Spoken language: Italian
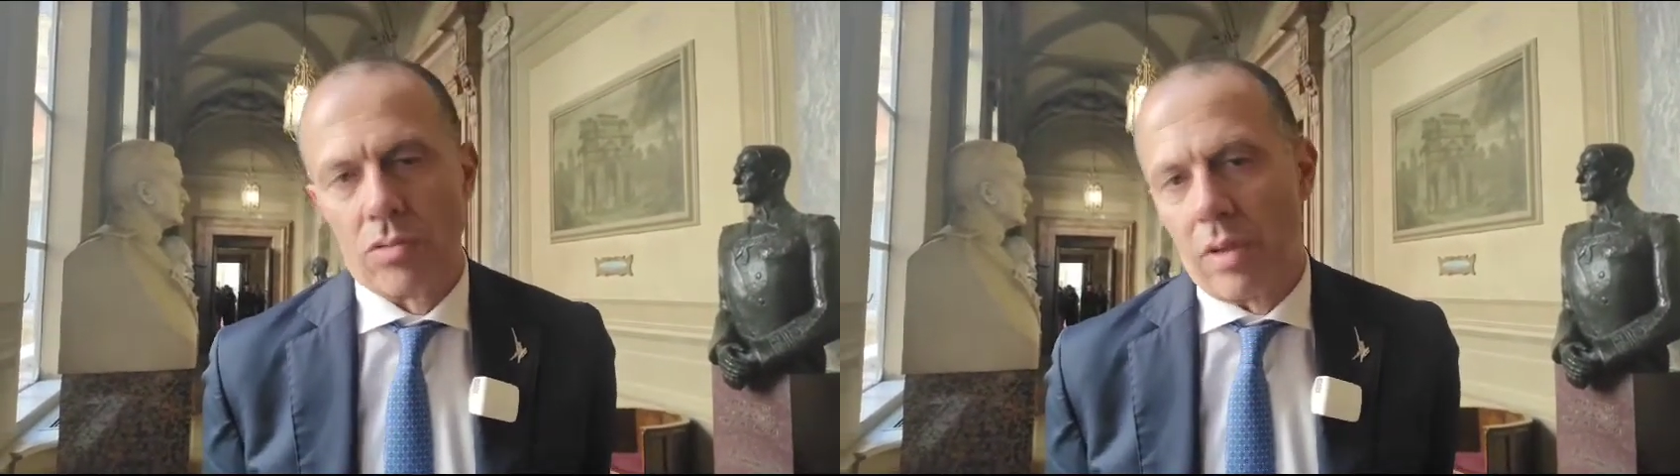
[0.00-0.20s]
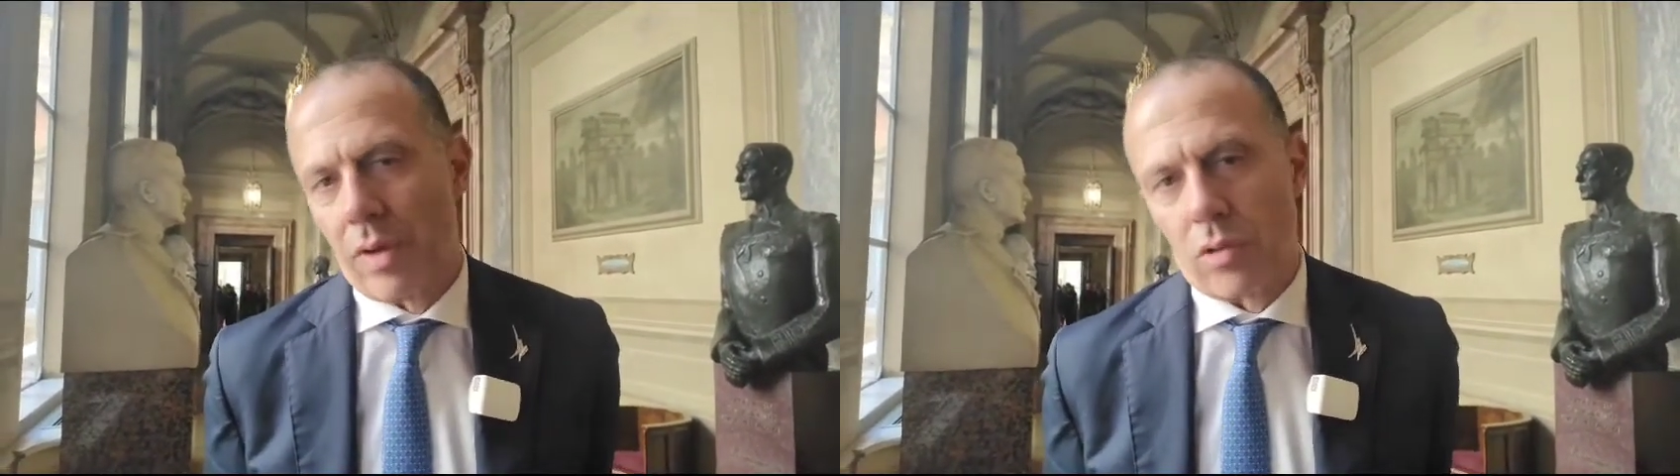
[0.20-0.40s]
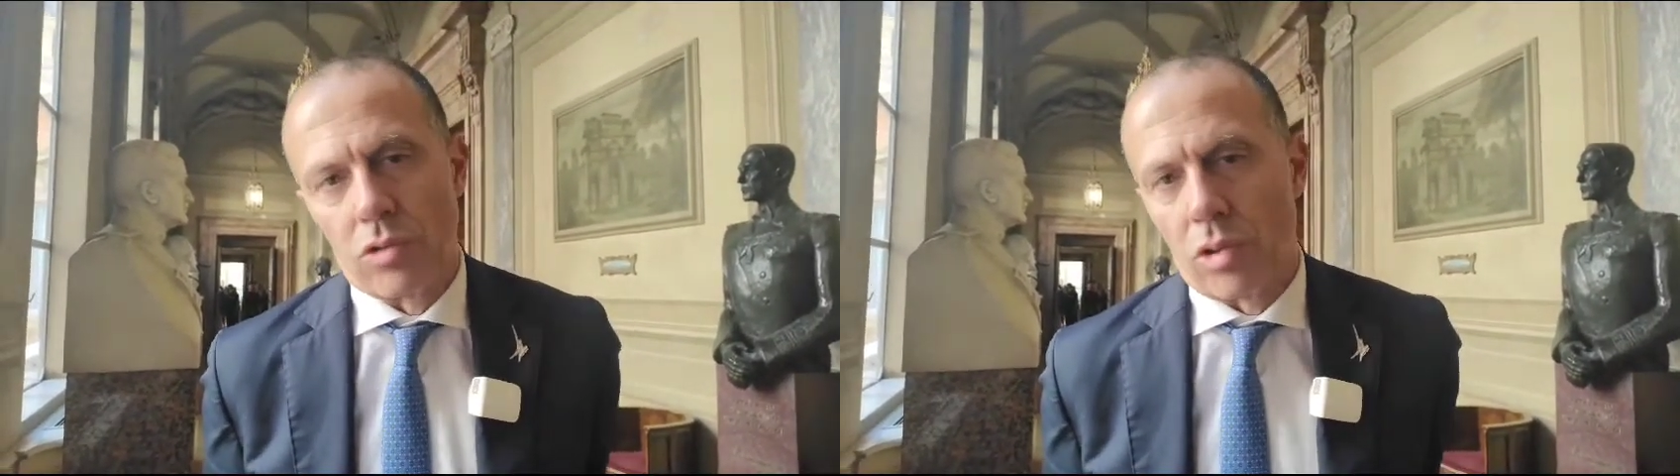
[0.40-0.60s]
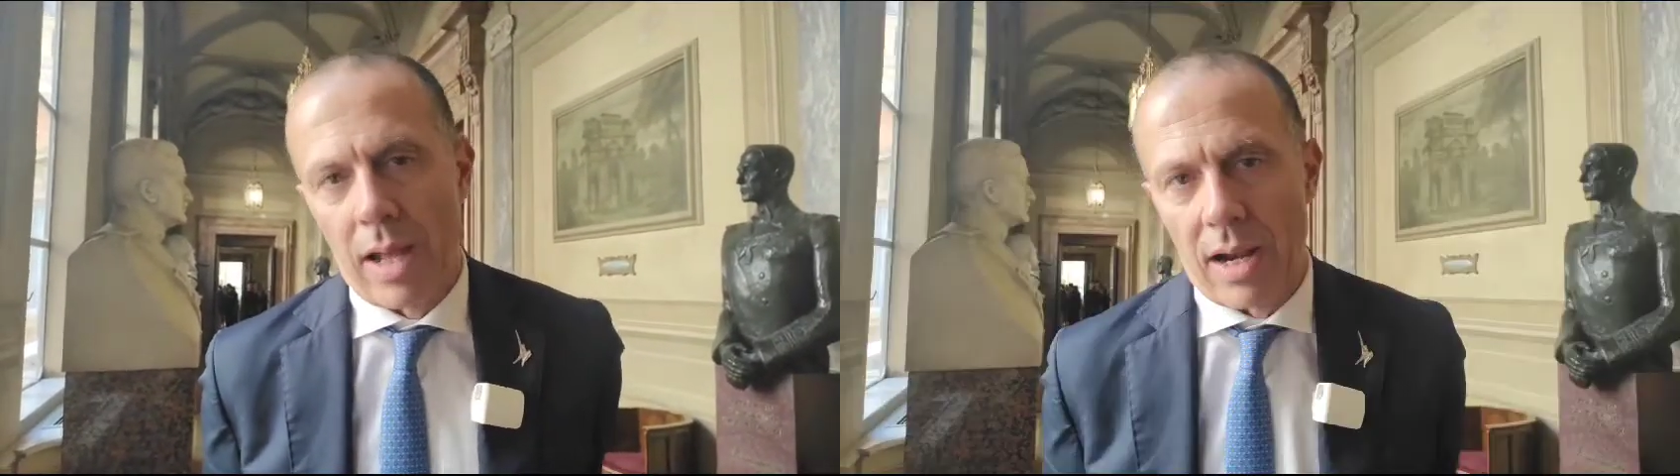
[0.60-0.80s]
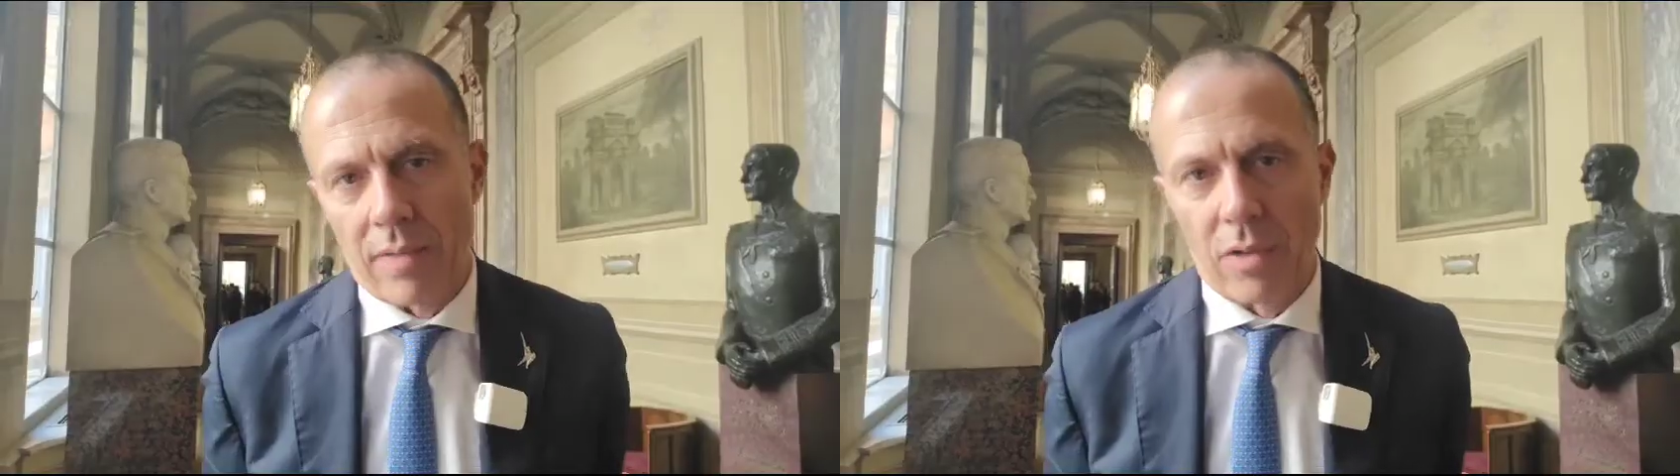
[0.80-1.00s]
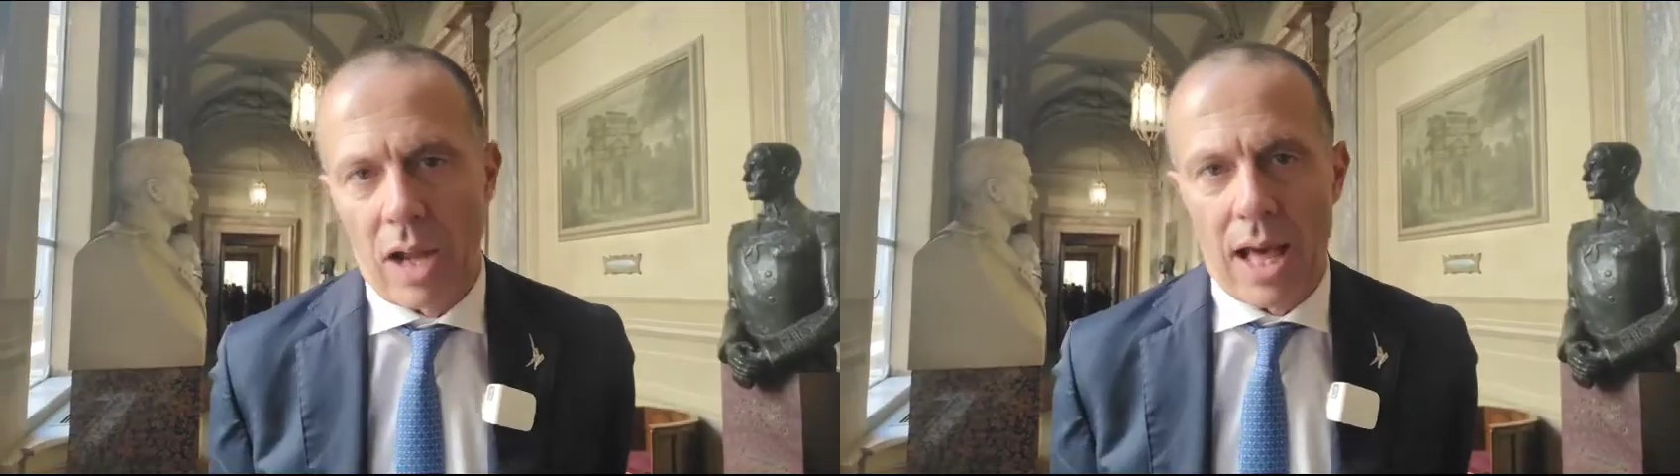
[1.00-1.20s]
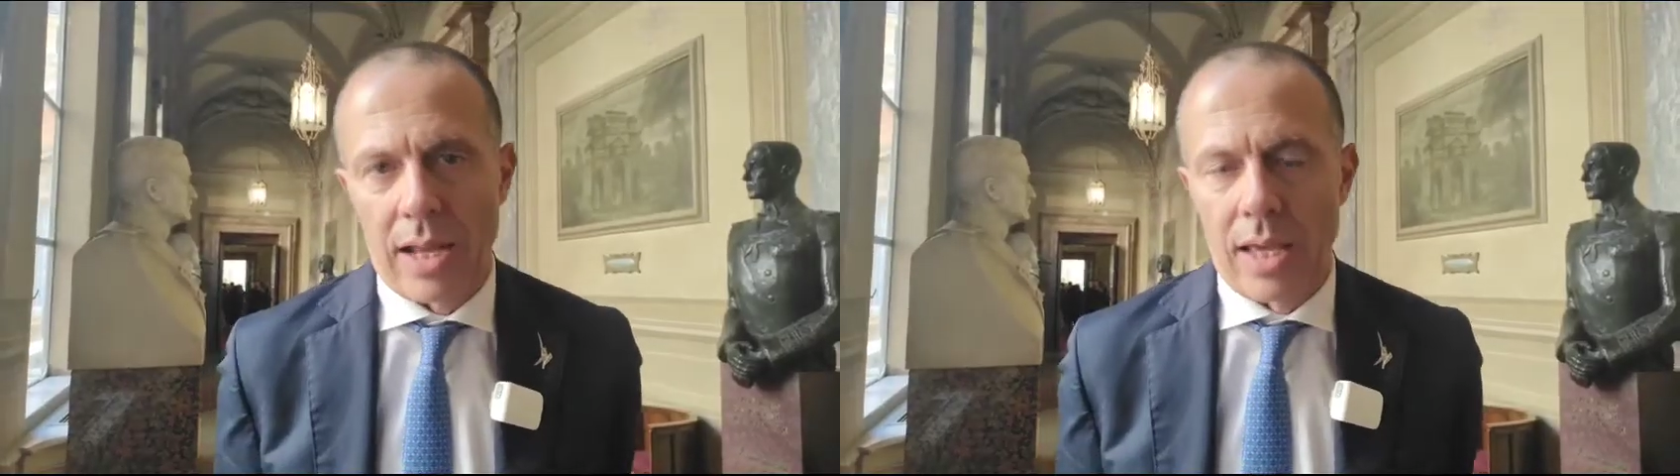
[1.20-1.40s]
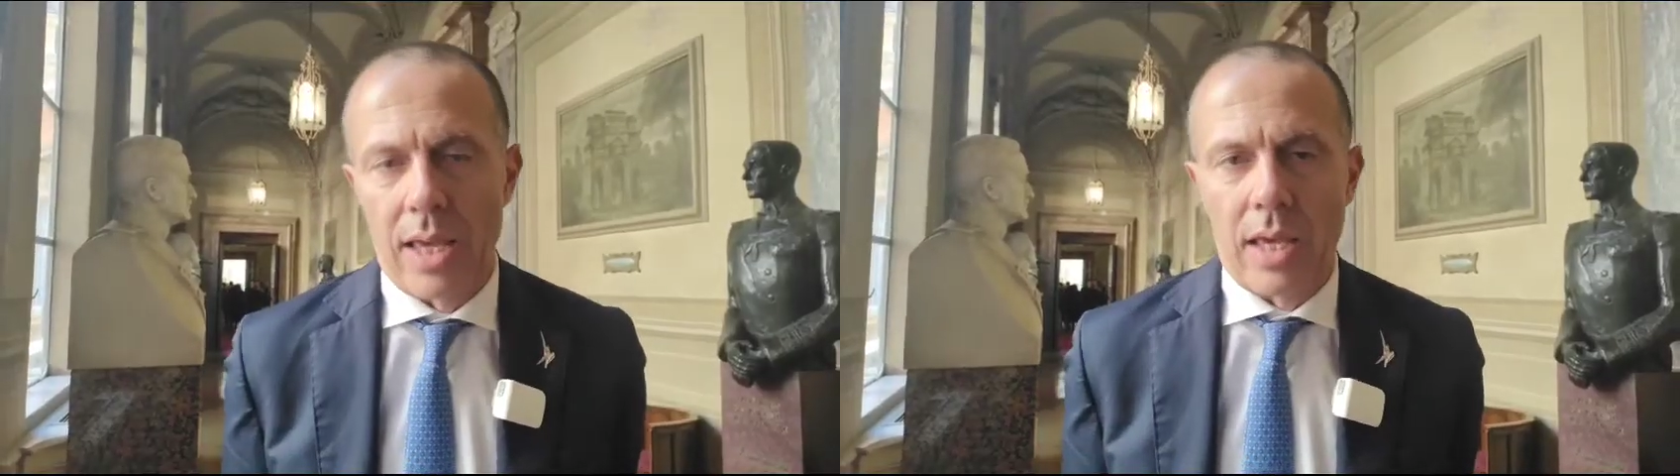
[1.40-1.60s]
deve continuare a lavorare
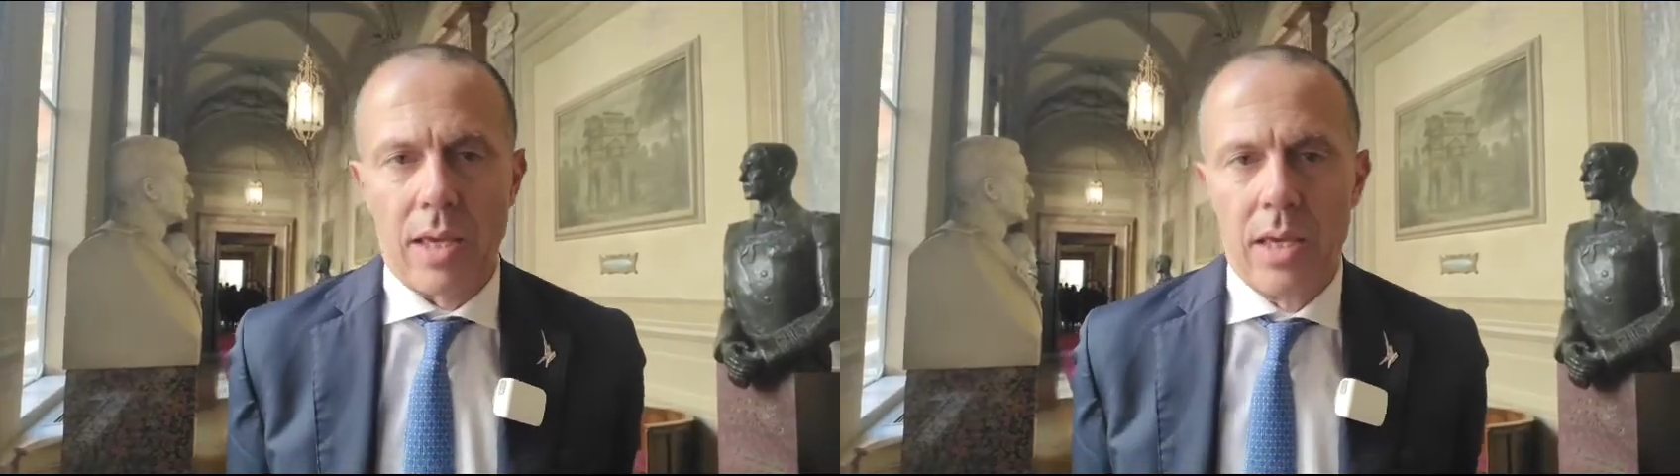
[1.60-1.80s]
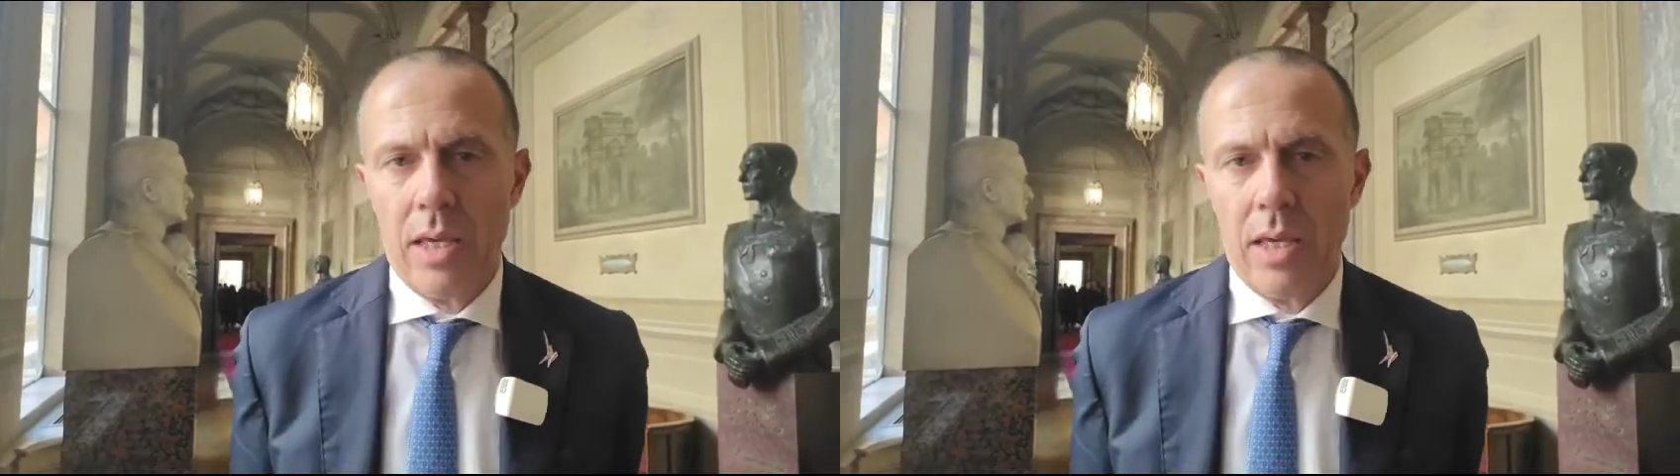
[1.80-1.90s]
e,